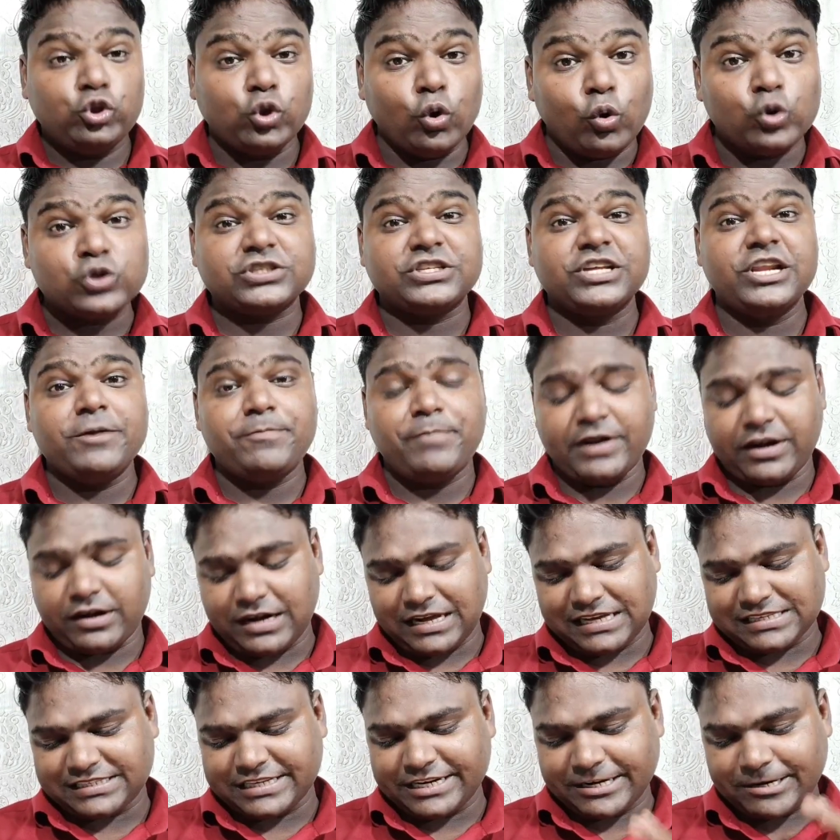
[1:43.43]
दो स्लीपर
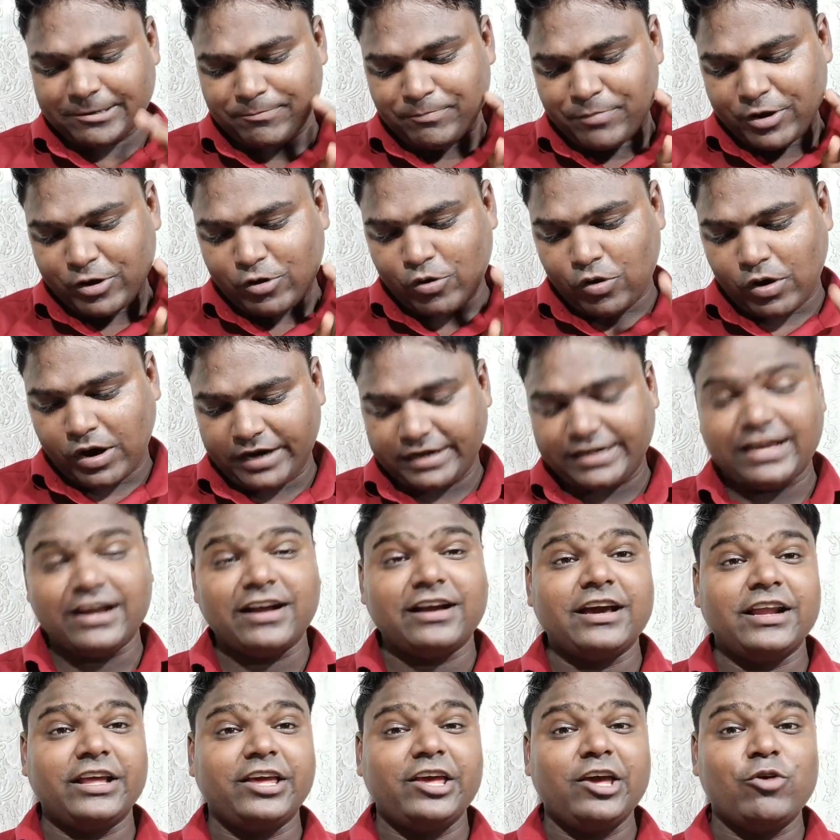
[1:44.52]
क्लास के डब्बे को हटा
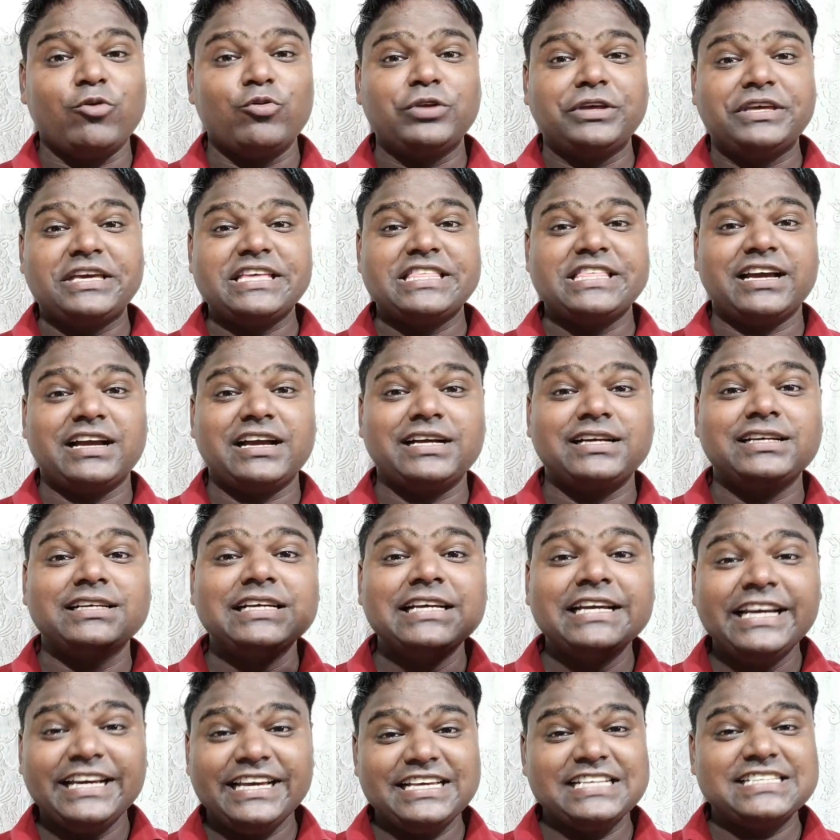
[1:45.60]
करके उनकी जगह
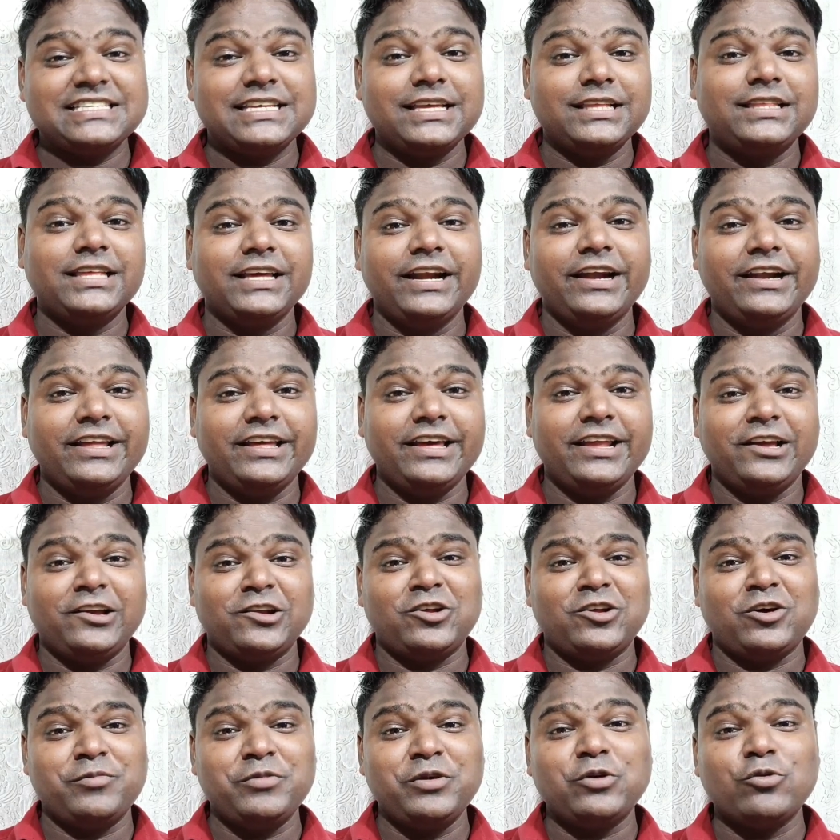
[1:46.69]
एसी थ्री टीयर
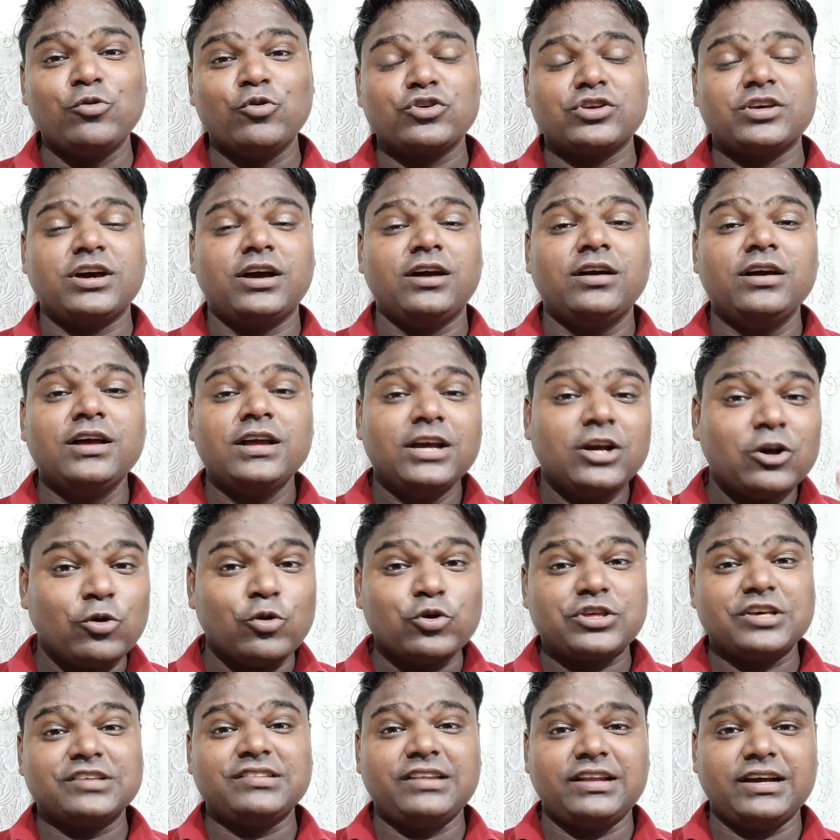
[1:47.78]
इकोनॉमी कोच का
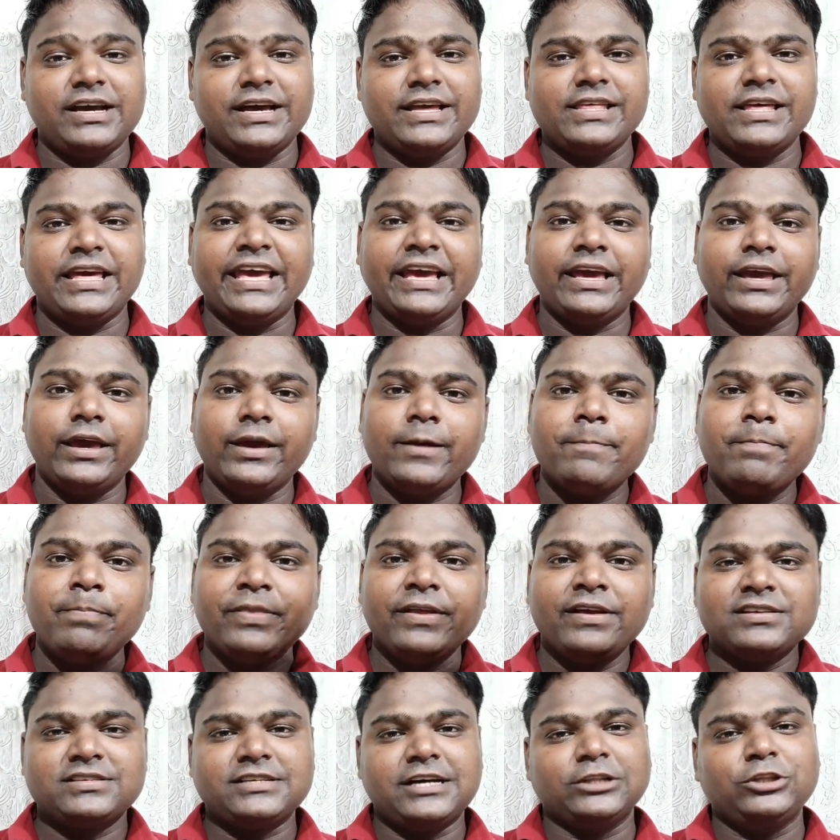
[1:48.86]
कोचेस लगाए जाएंगे
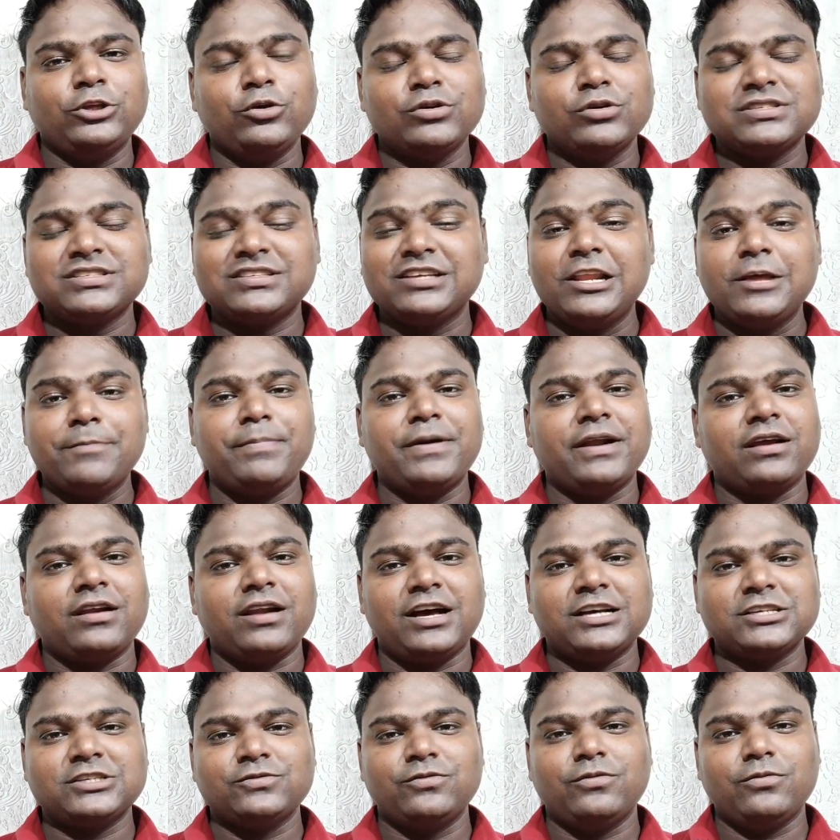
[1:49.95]
साथियों स्लीपर
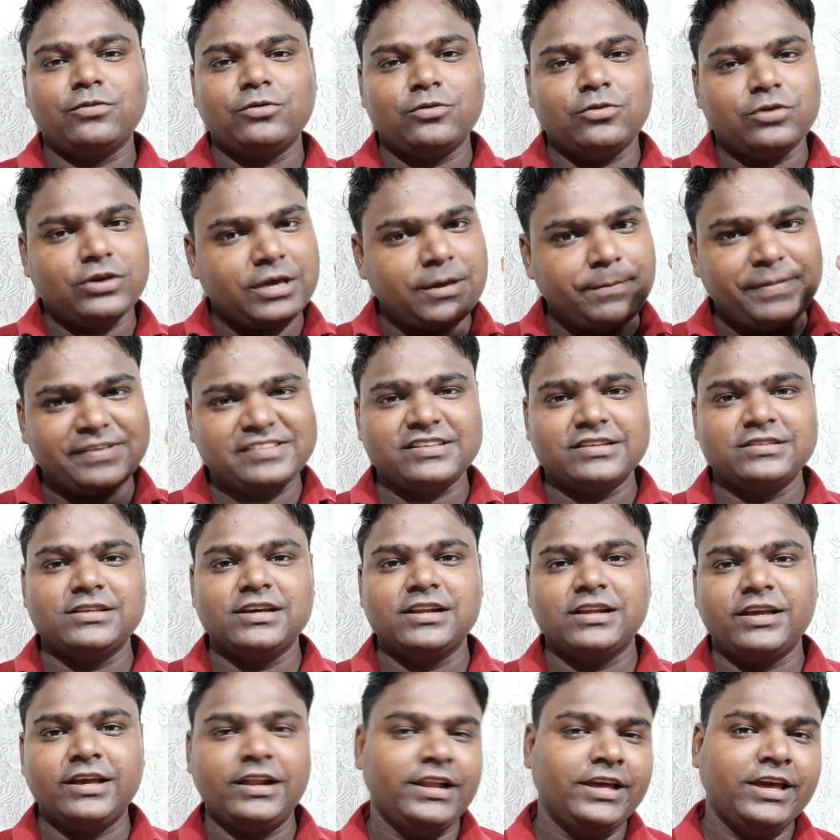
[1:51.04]
क्लास के
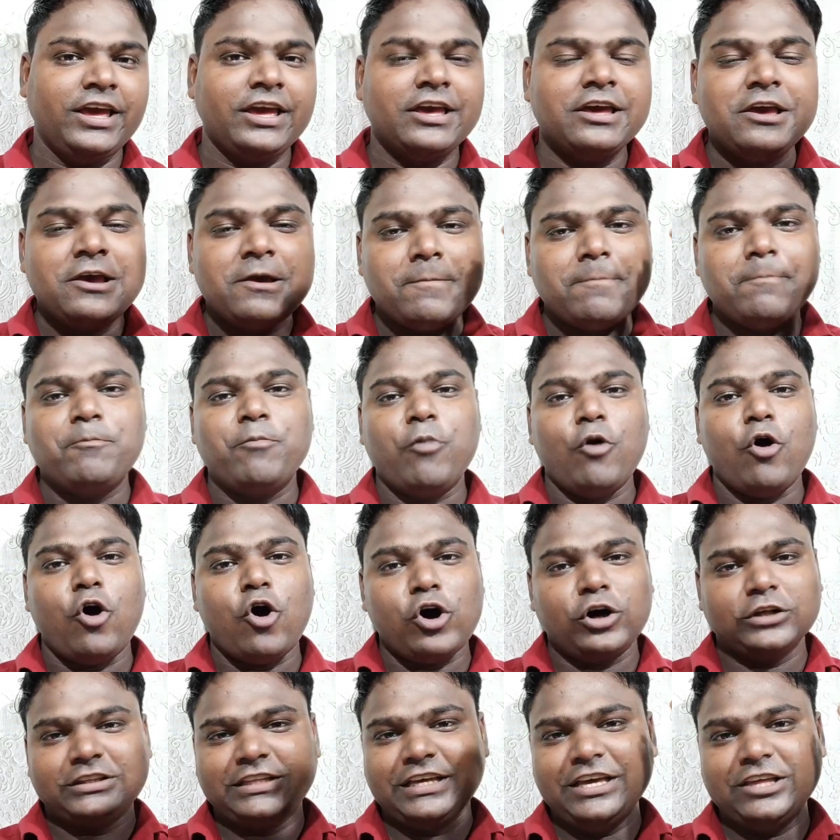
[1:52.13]
पैसेंजर के लिए
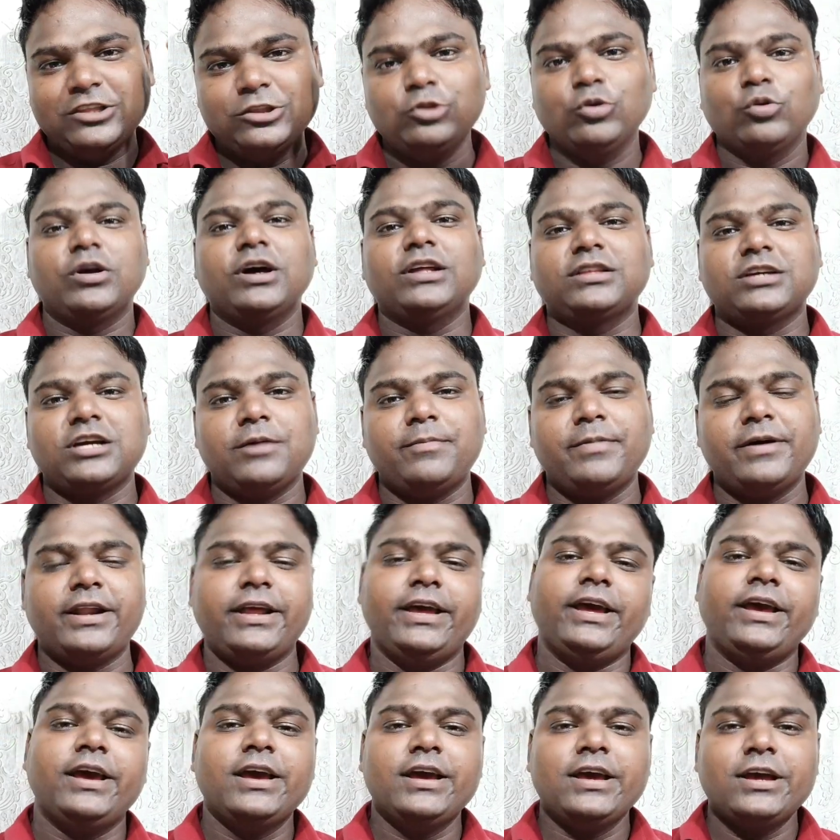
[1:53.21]
बहुत ही दुखद खबर
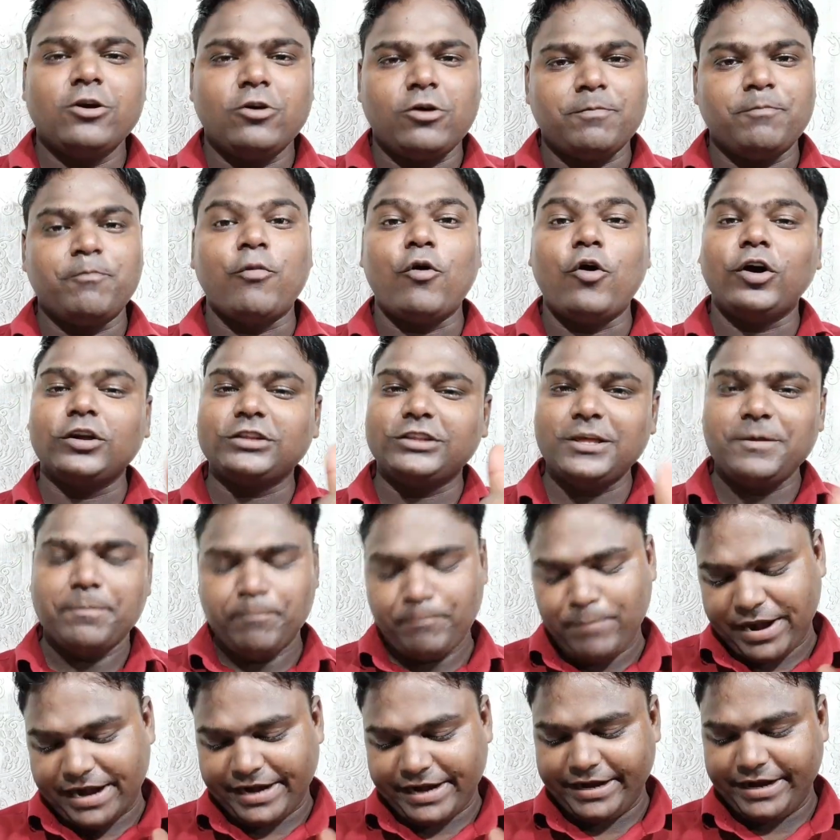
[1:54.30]
है और बहुत ही
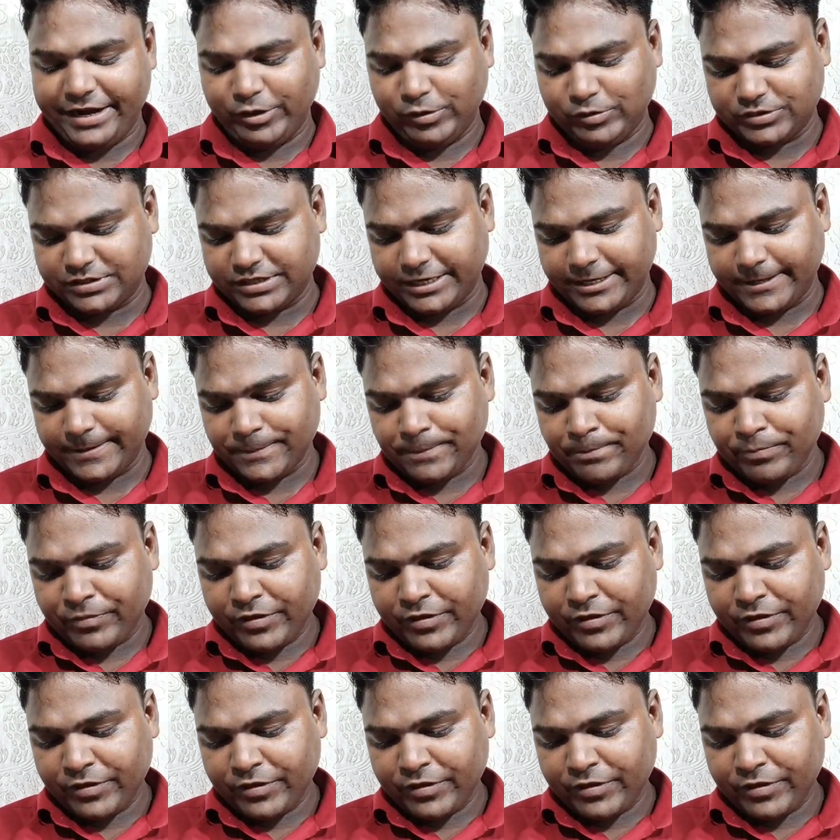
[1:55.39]
बैड न्यूज़ है